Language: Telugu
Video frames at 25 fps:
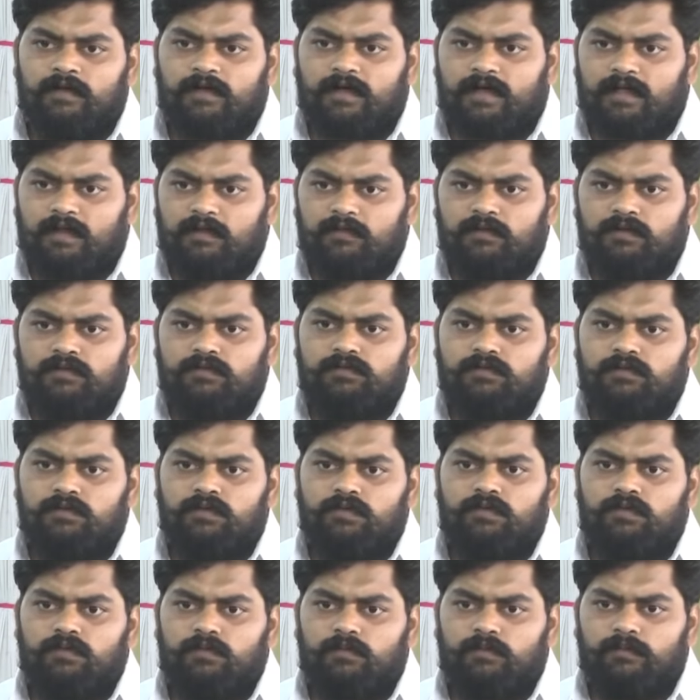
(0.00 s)
కలవద్దు
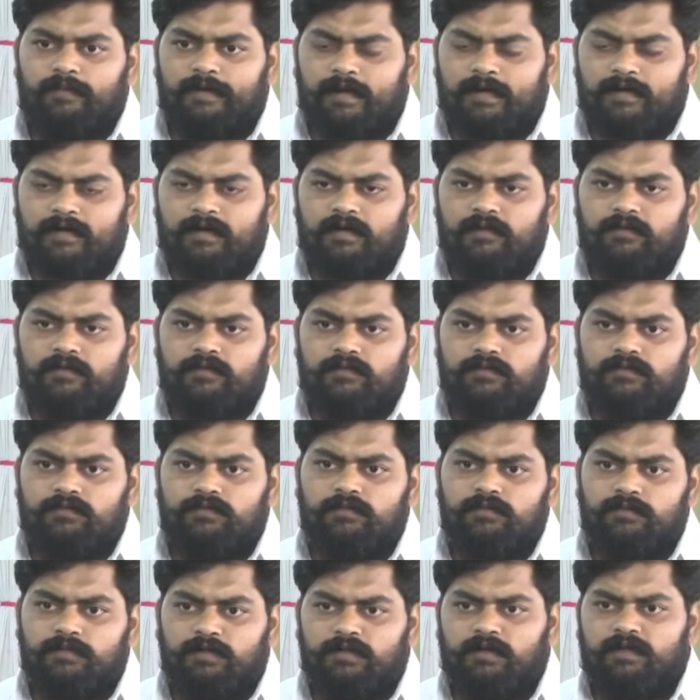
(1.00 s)
మాట్లాడకూడదు
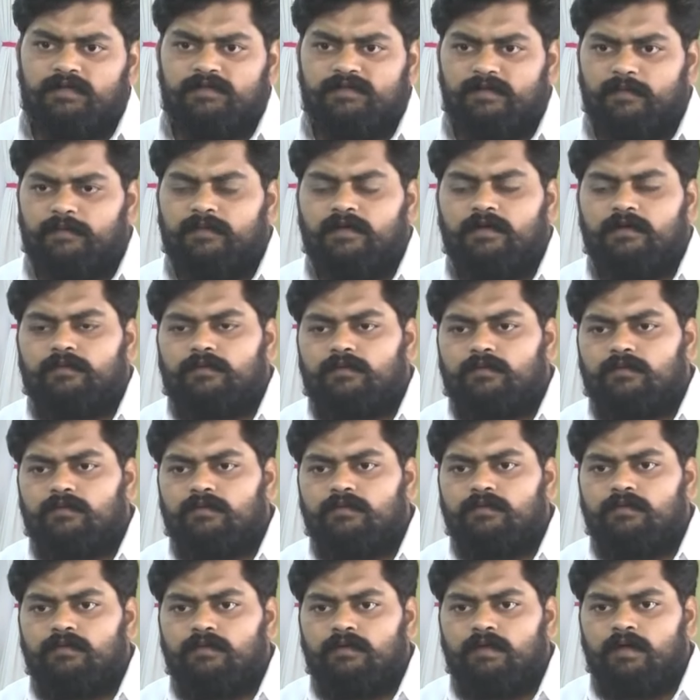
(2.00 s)
మీరు అని చెప్పినప్పుడు
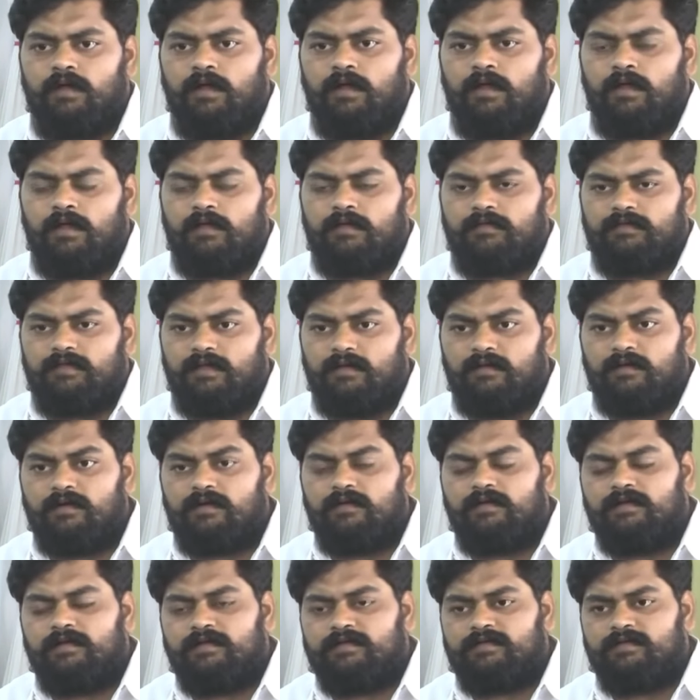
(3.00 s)

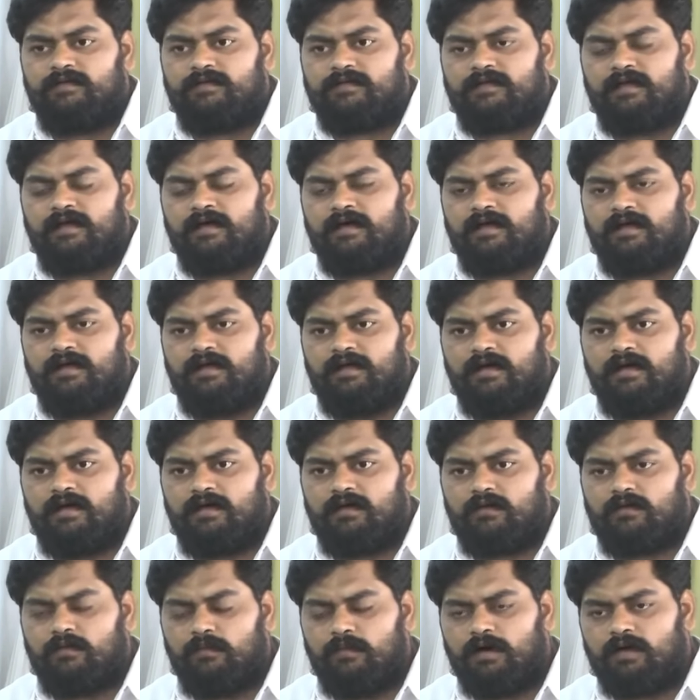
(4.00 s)
దేవరెడ్డి శివశంకర్ రెడ్డి
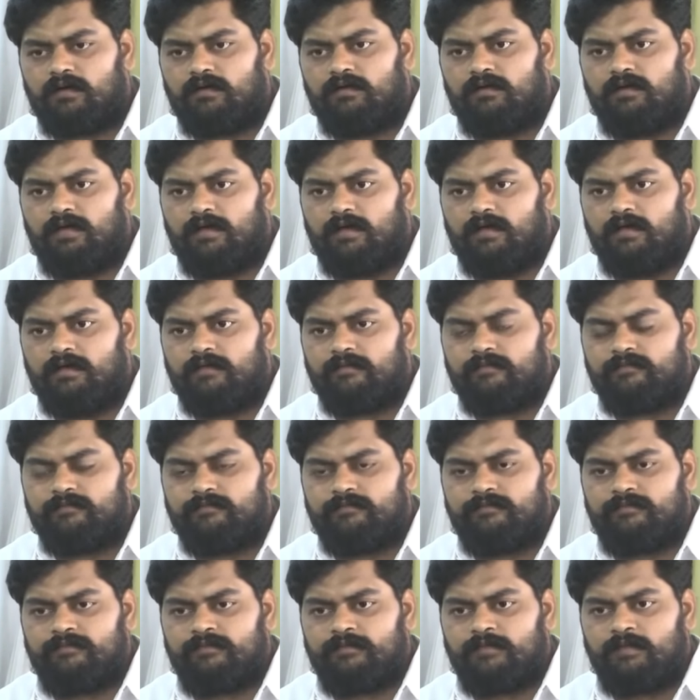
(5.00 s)
గారి కుమారుడిని
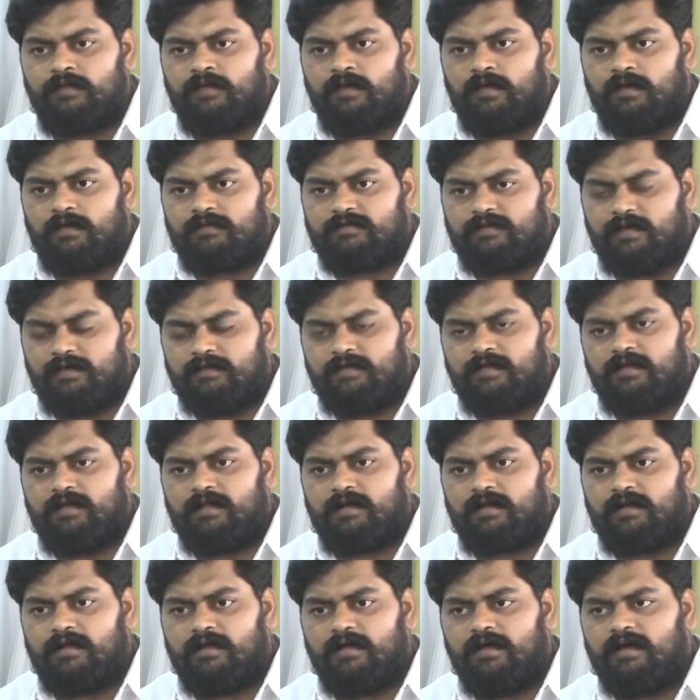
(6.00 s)
చైతన్య
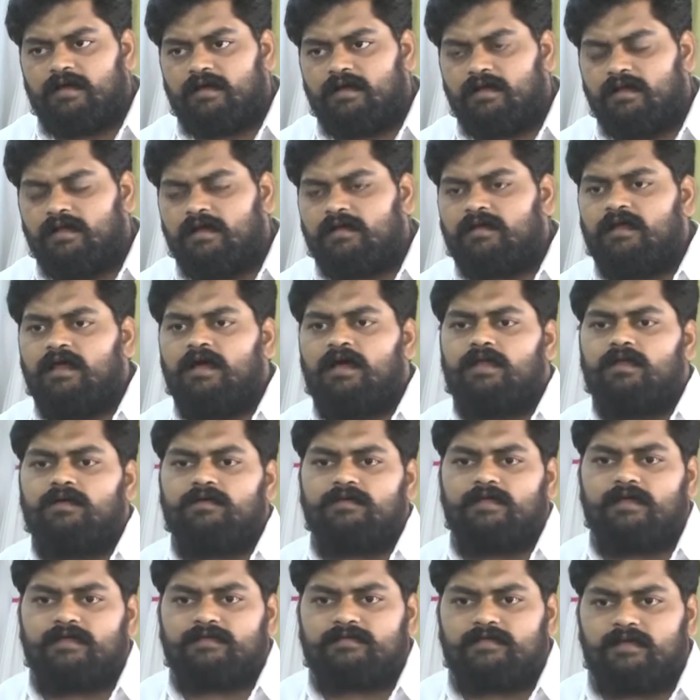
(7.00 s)
రెడ్డి గారిని ఎట్లా అలౌ
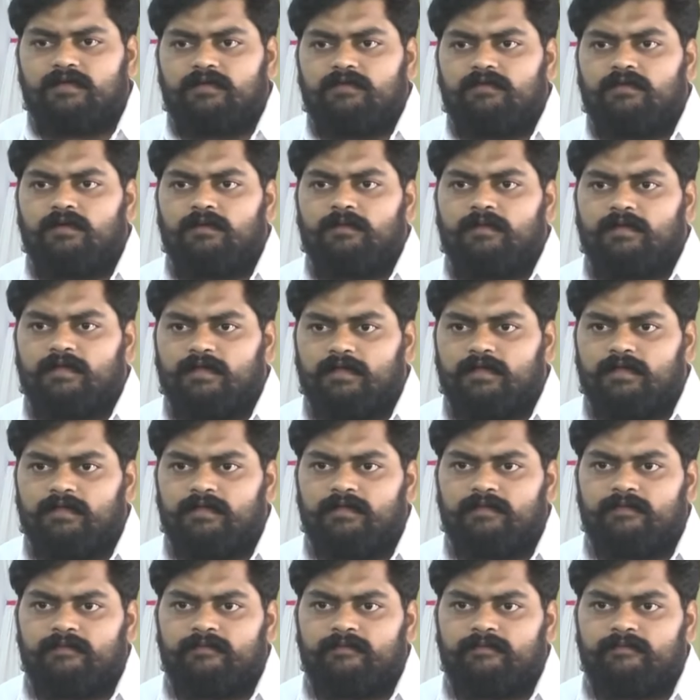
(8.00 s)
చేస్తారు లోపలికి
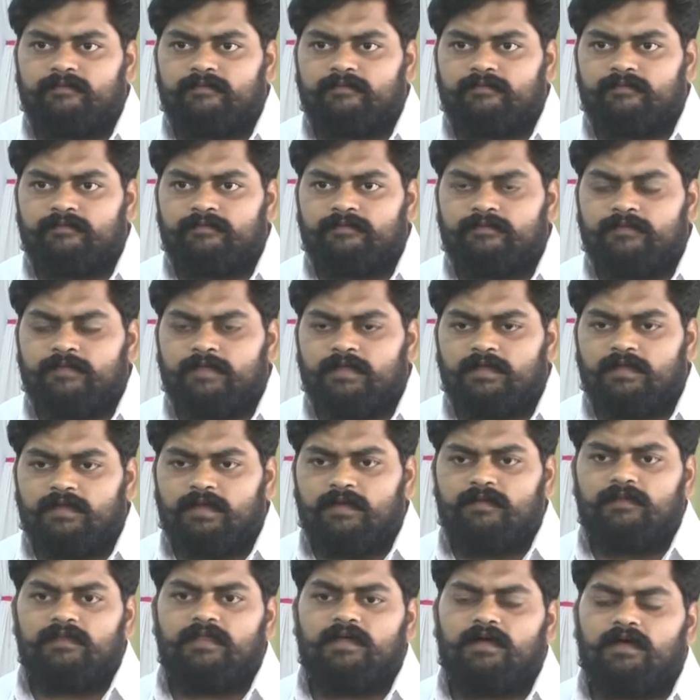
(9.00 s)

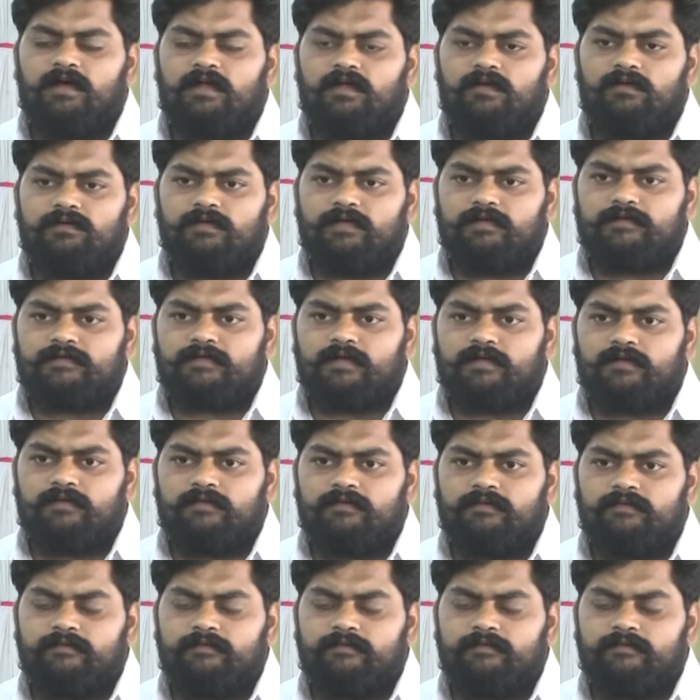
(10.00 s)
ఏ విధంగా అలౌ చేస్తారు